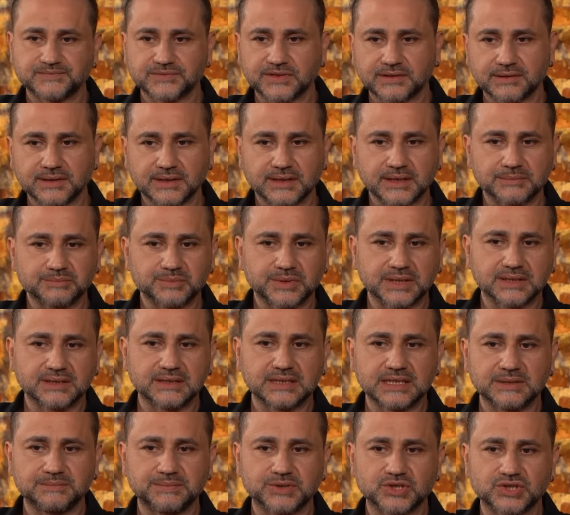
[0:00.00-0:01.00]
E, hep de
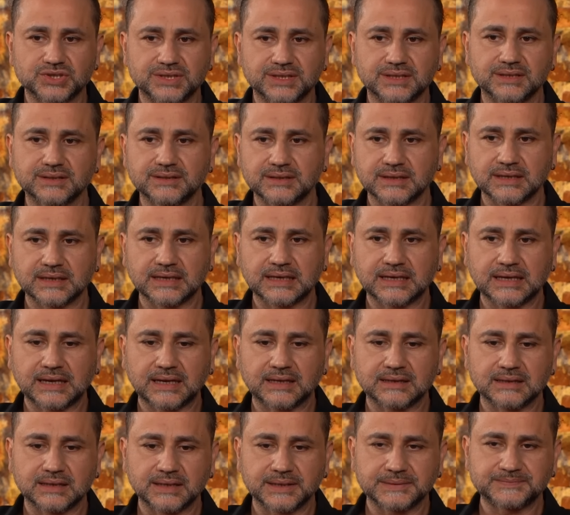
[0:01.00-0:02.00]
klip işlerinde
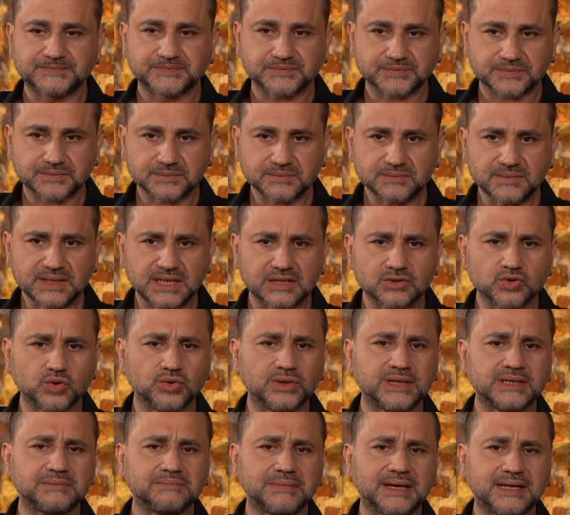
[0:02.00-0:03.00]
genelde
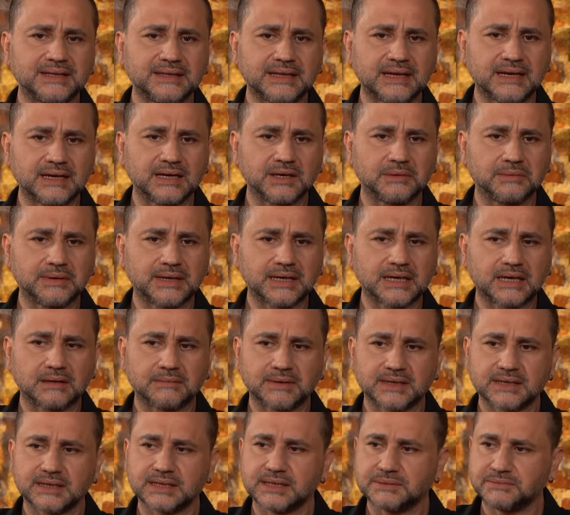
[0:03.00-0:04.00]
yönetmenlerle
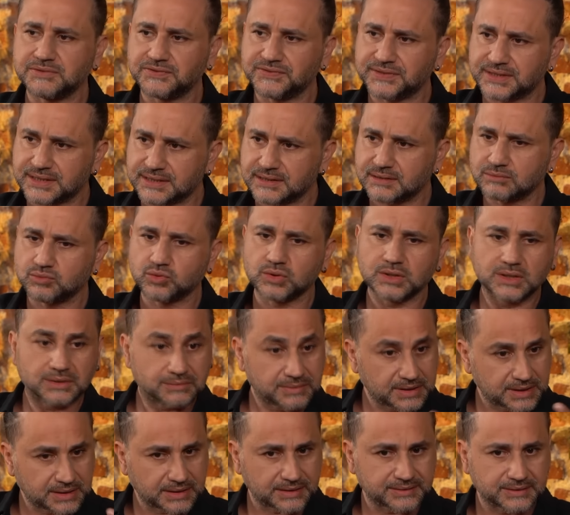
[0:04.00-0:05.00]
beraber hani bir fikir
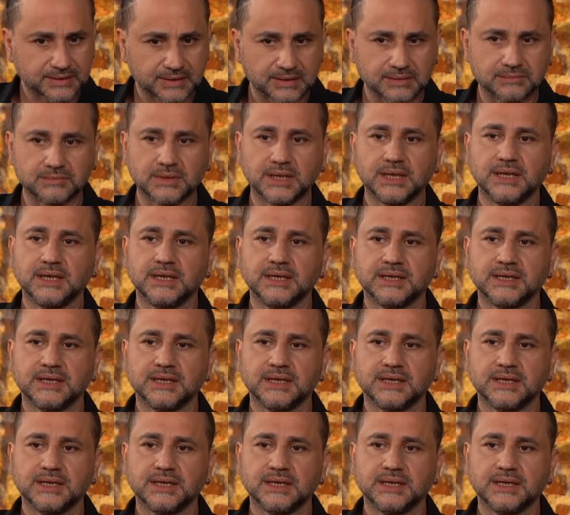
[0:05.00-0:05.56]
bulalım, yaratalım,